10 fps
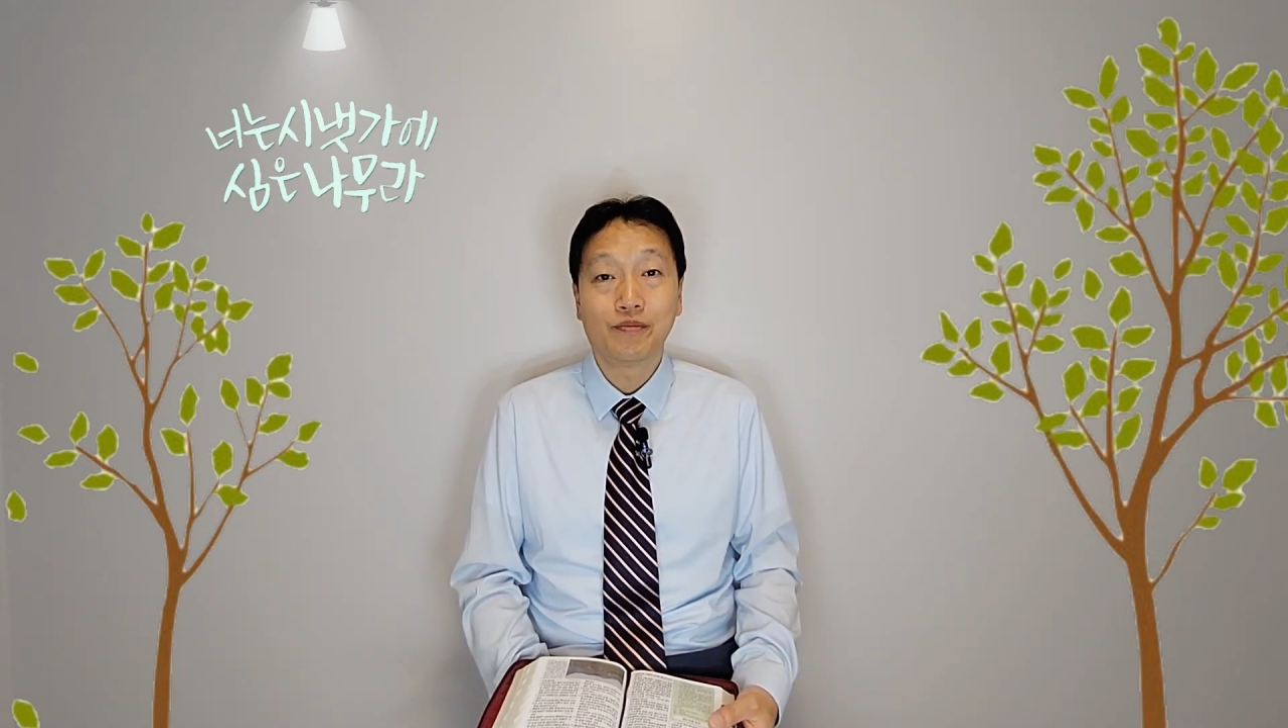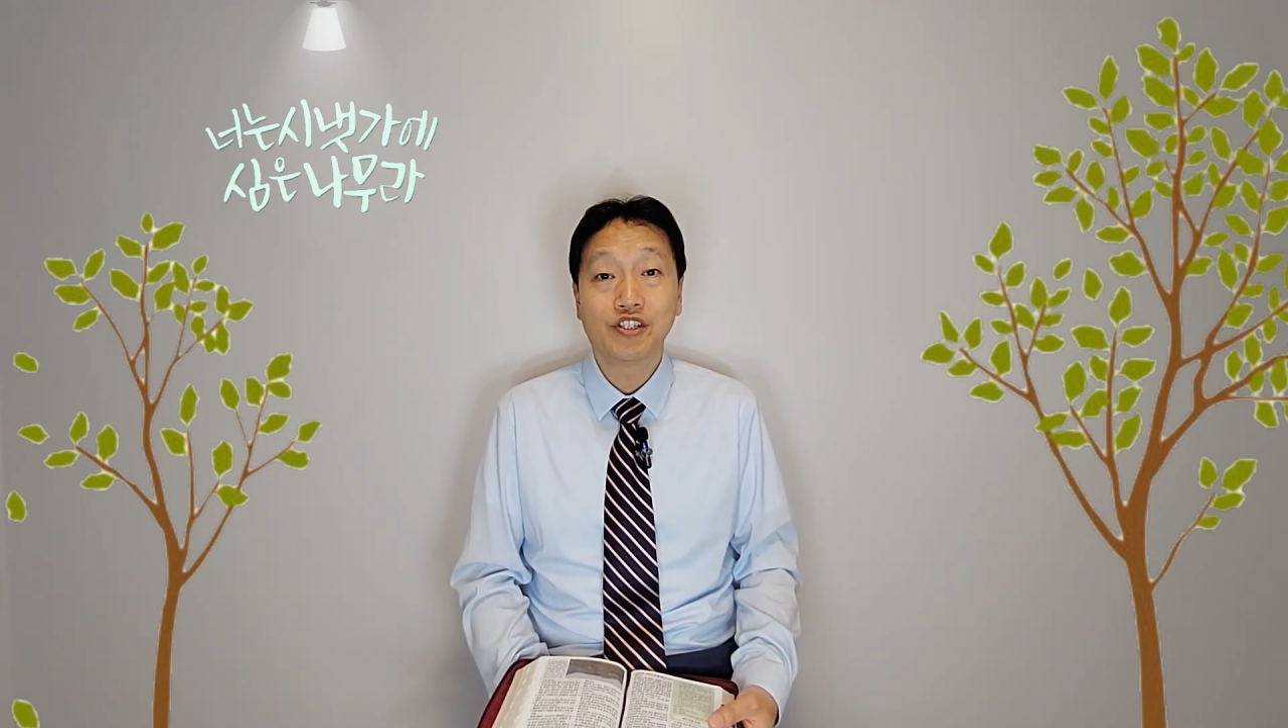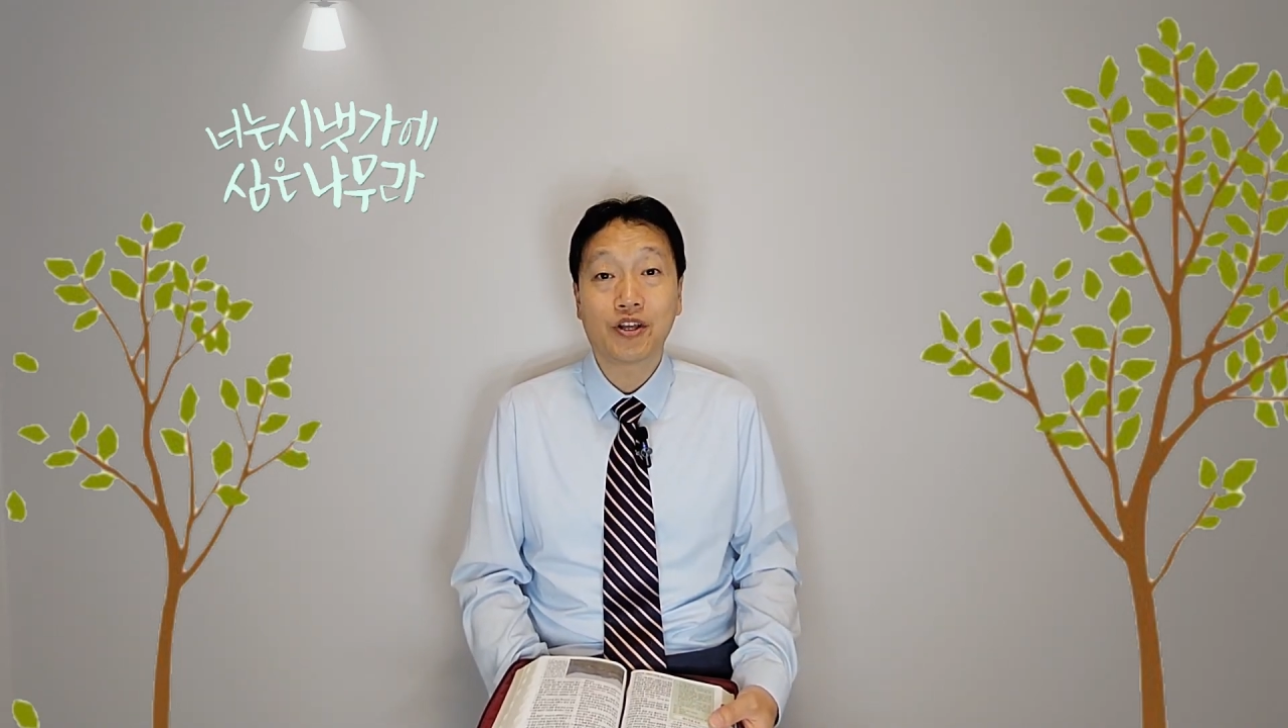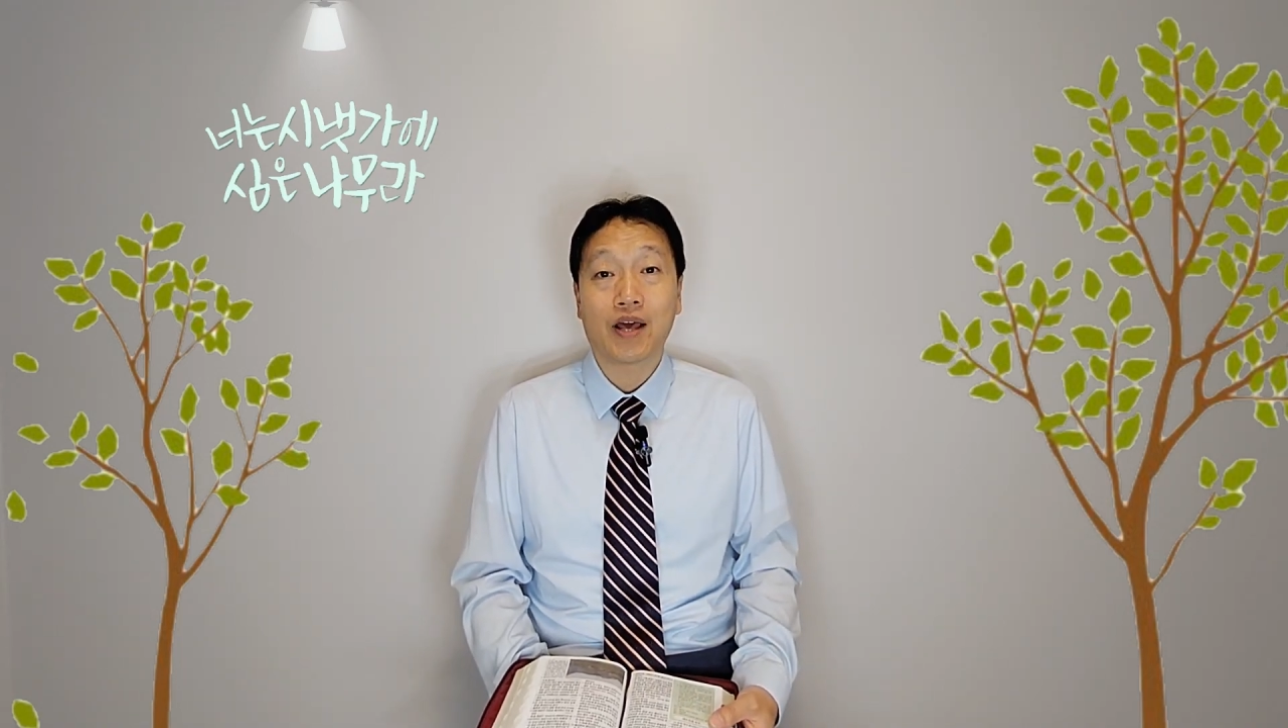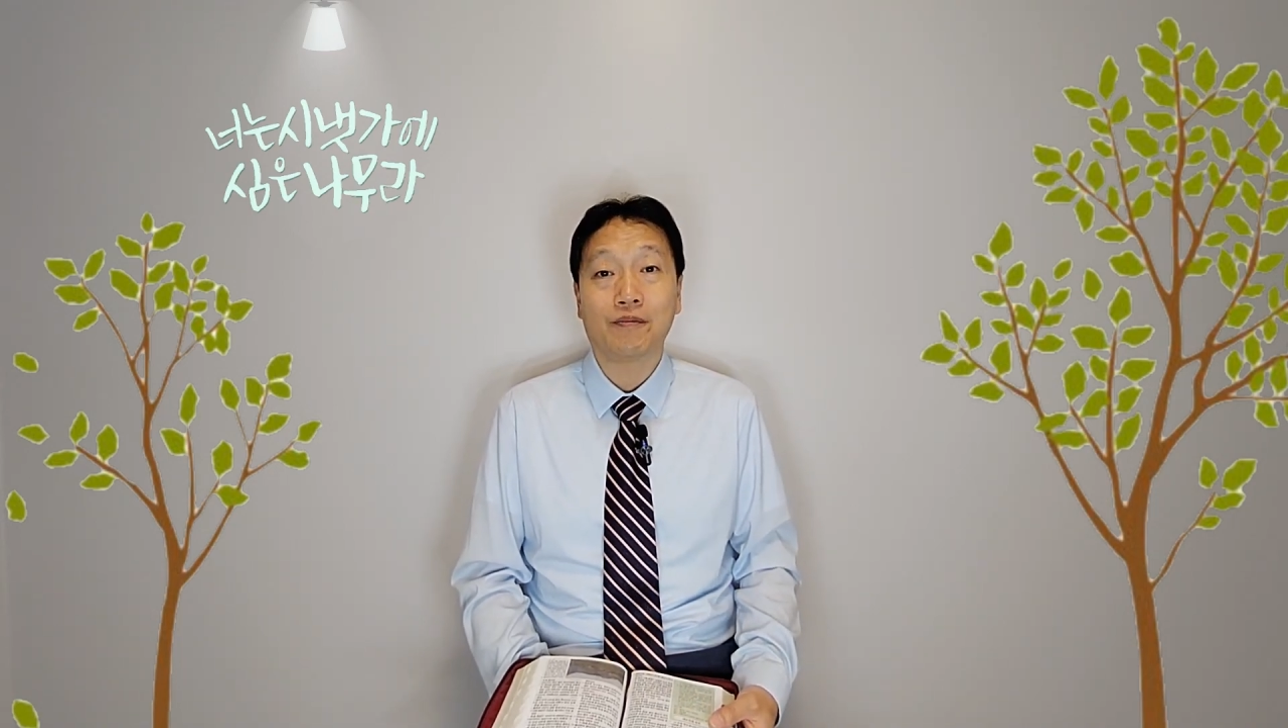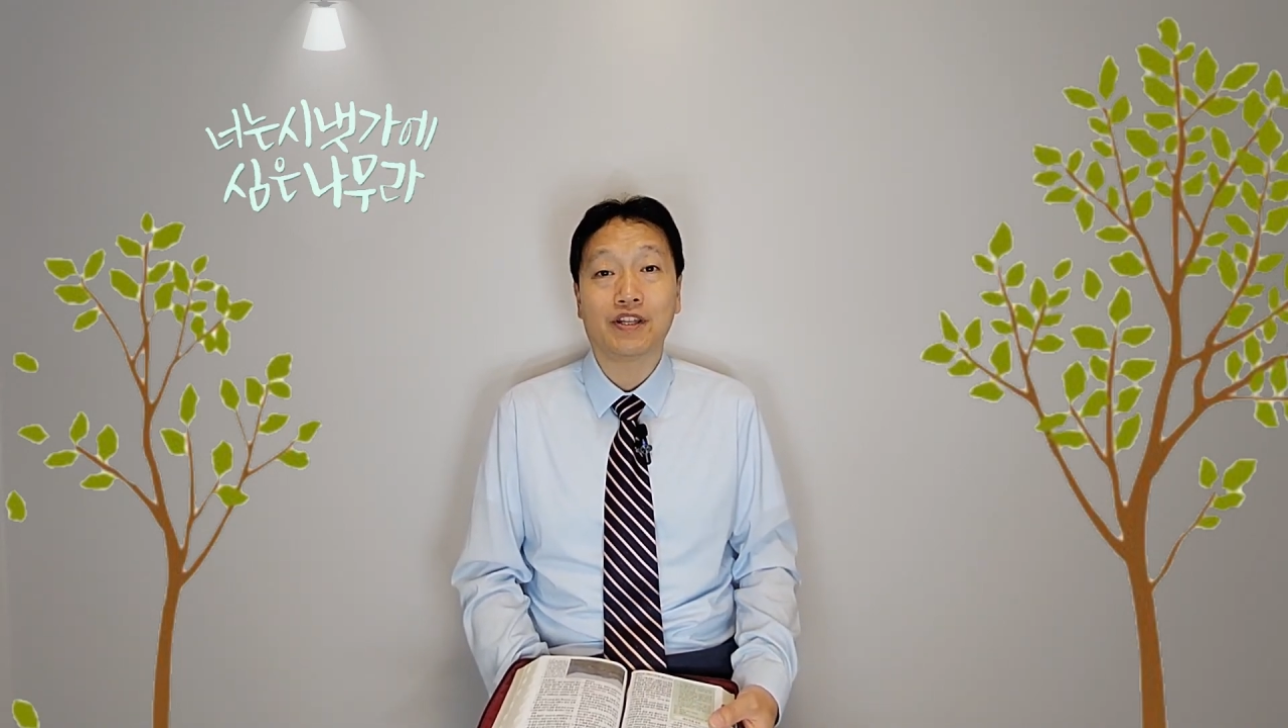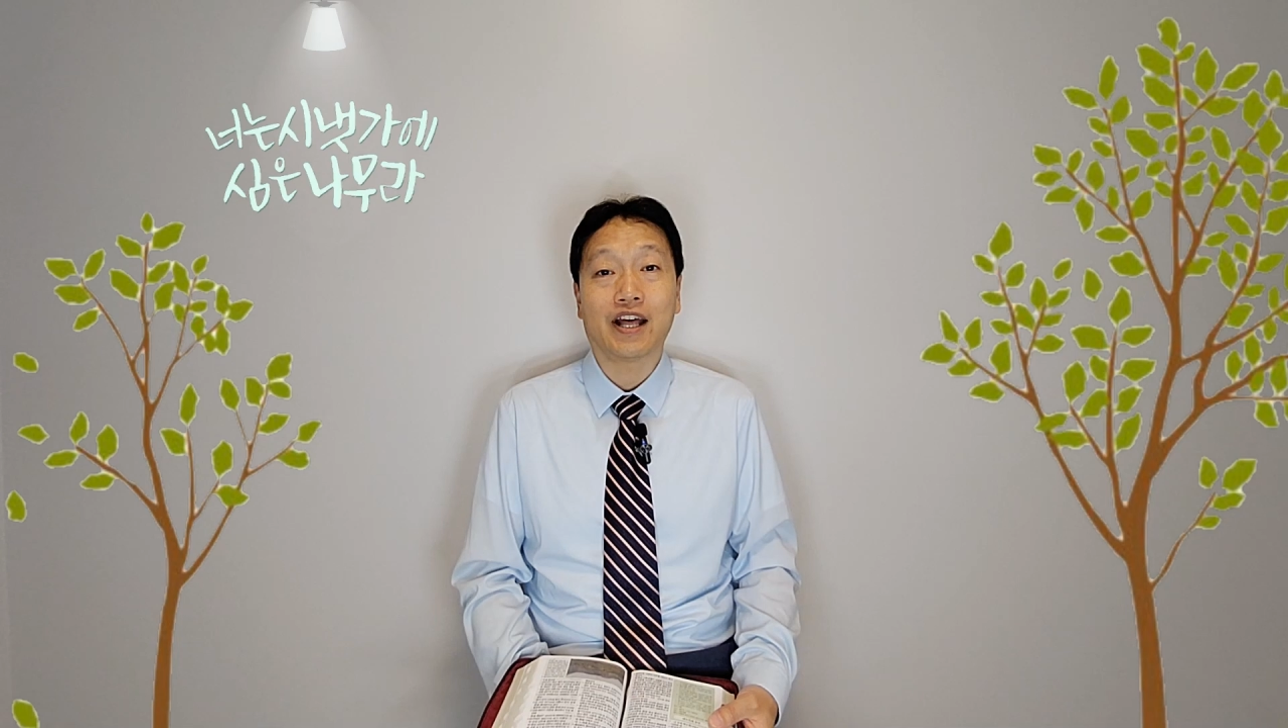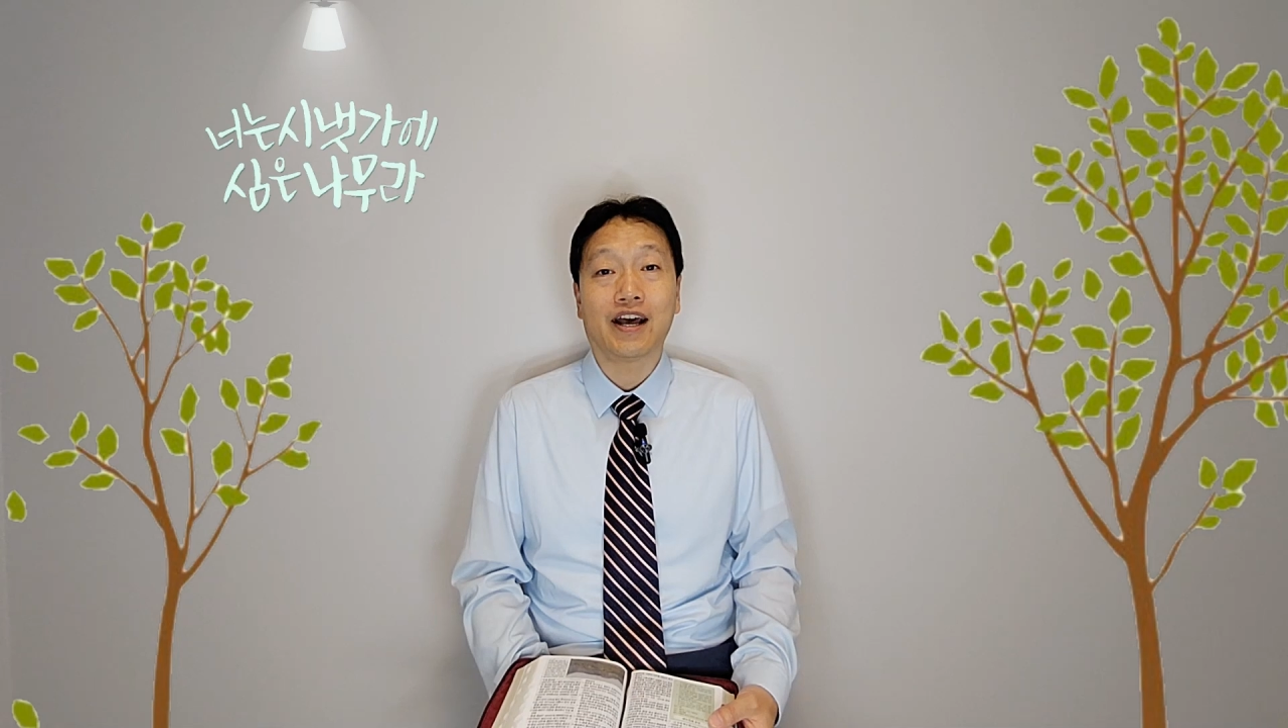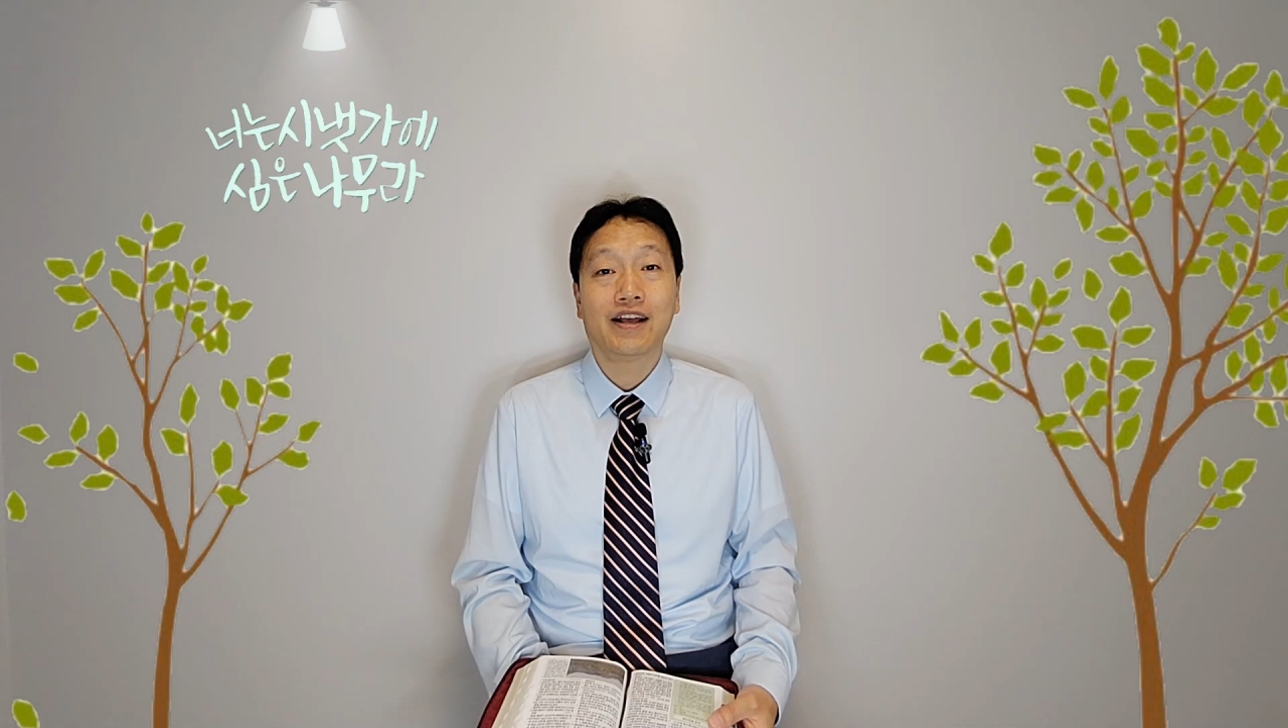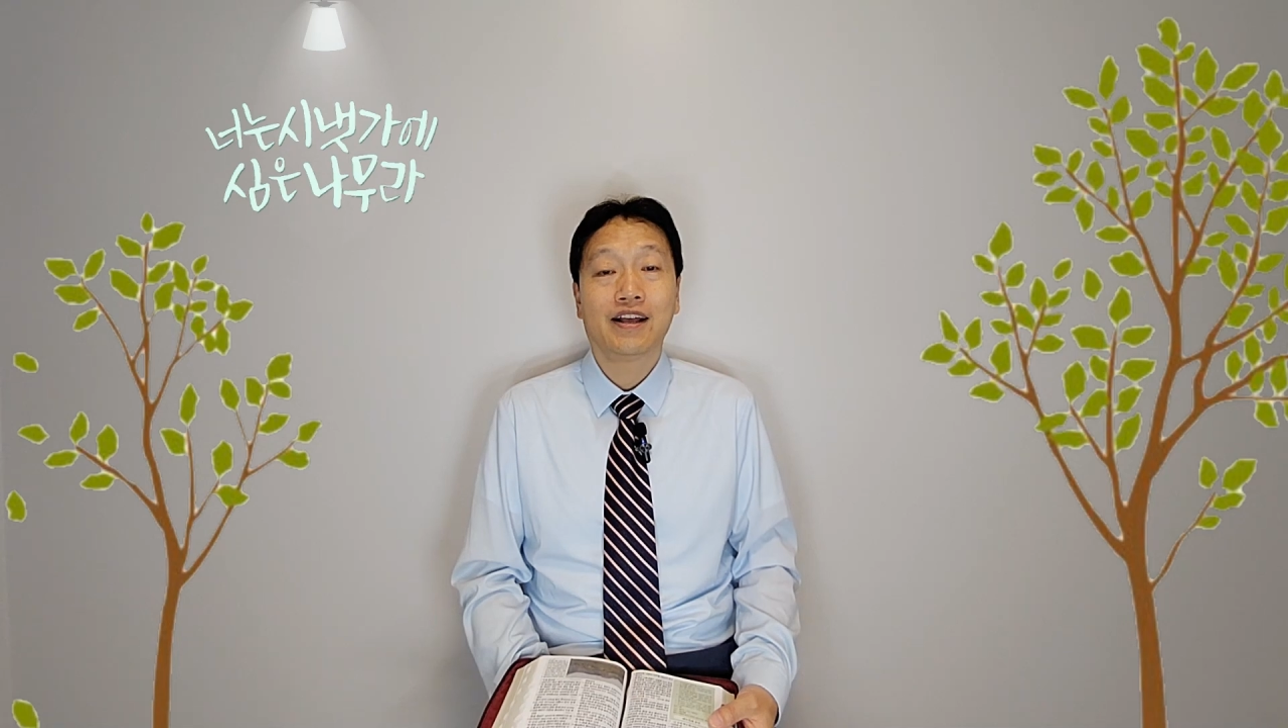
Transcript: 전합니다.